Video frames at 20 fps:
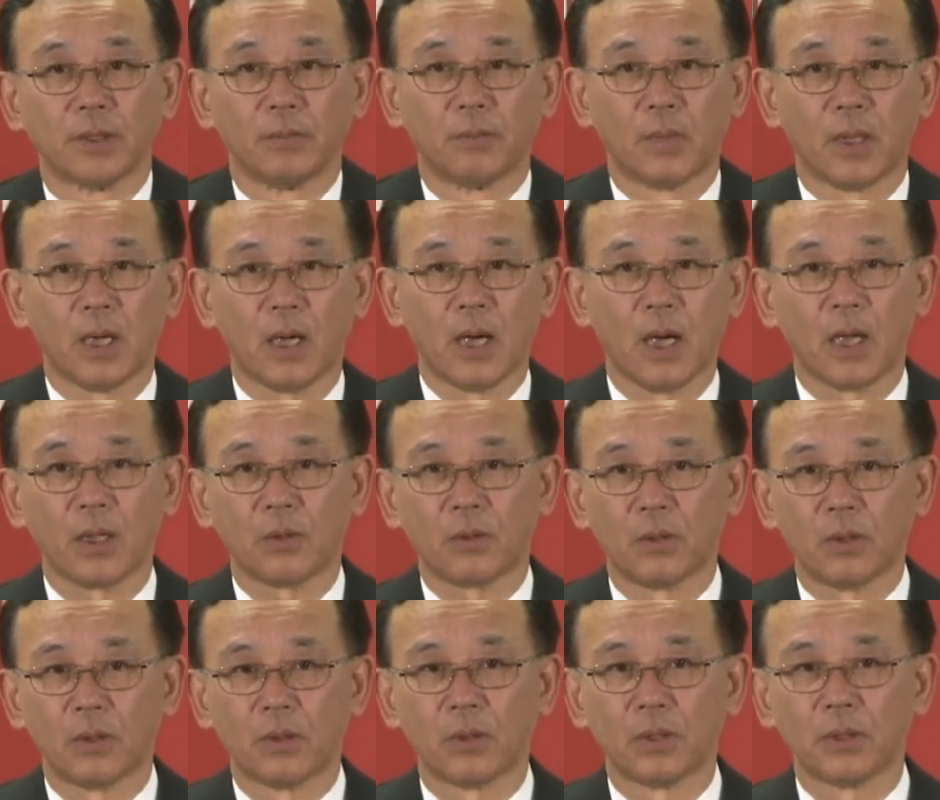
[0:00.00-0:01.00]
まあ、あ
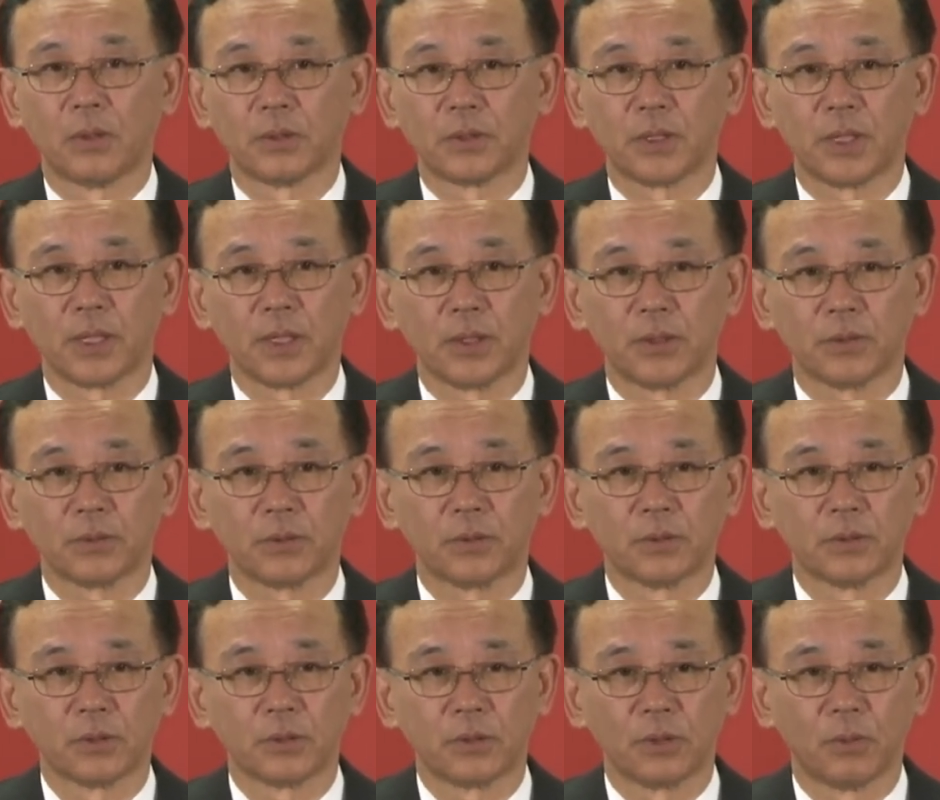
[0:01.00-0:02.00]
の4選挙
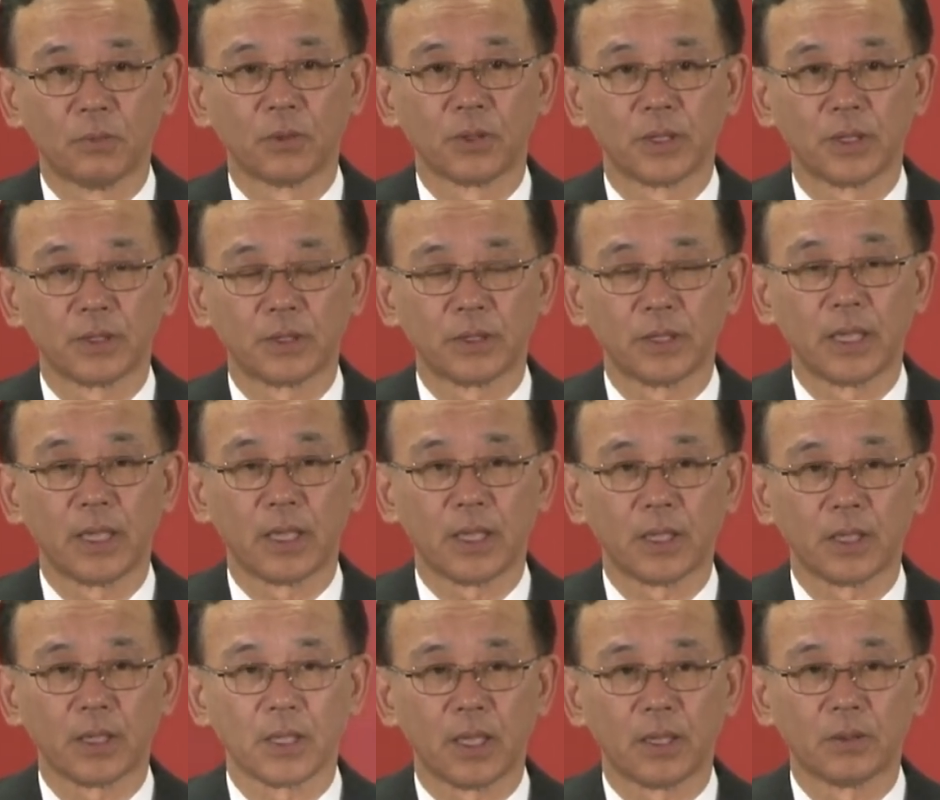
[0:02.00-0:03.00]
区ともですね
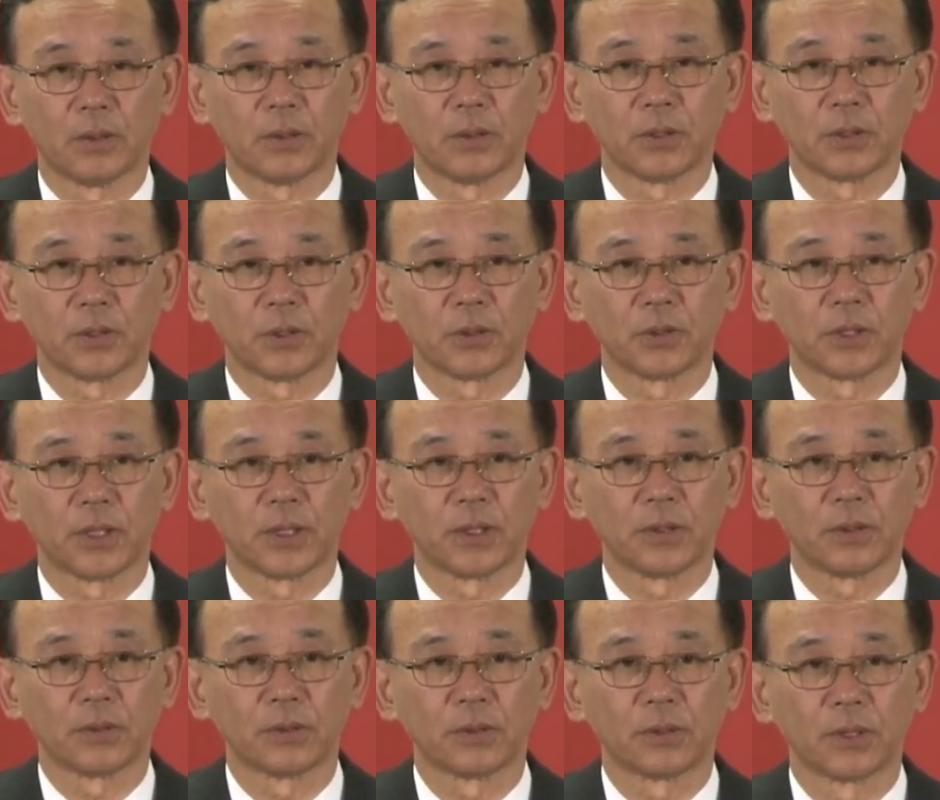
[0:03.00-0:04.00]
あの小選
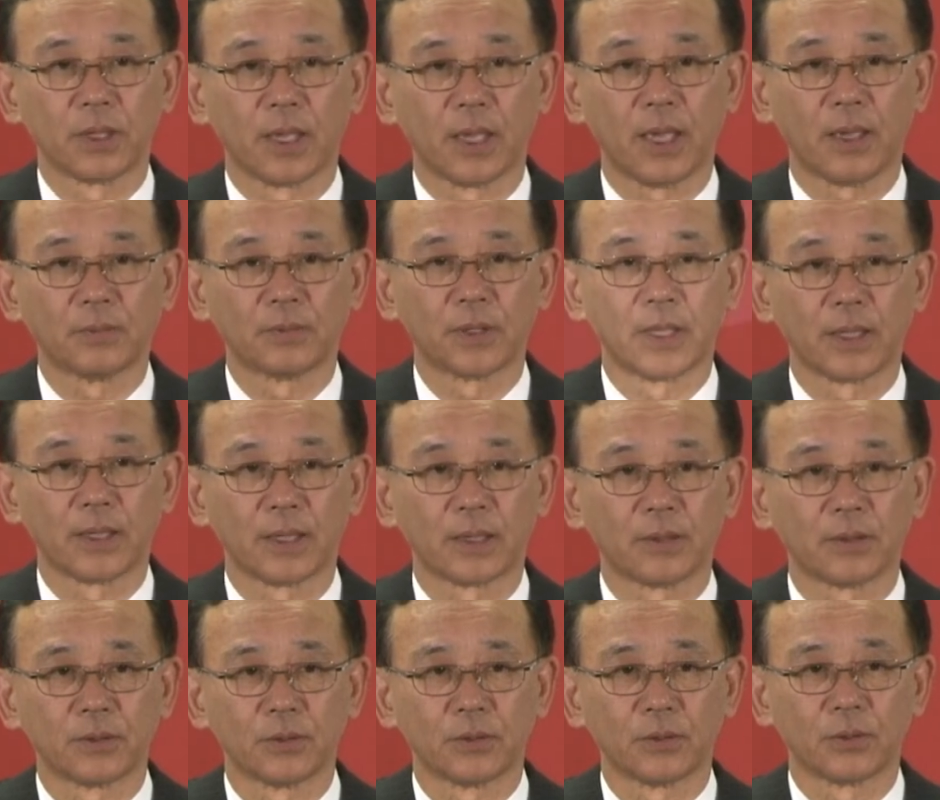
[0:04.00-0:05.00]
挙区で敗れた
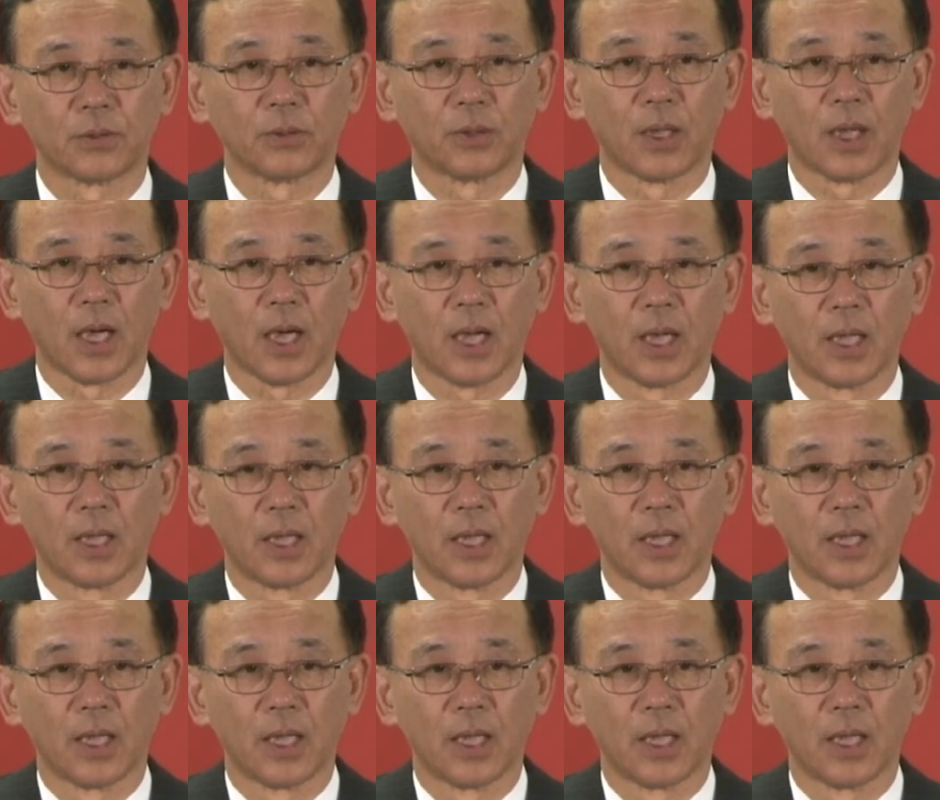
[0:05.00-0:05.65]
ということは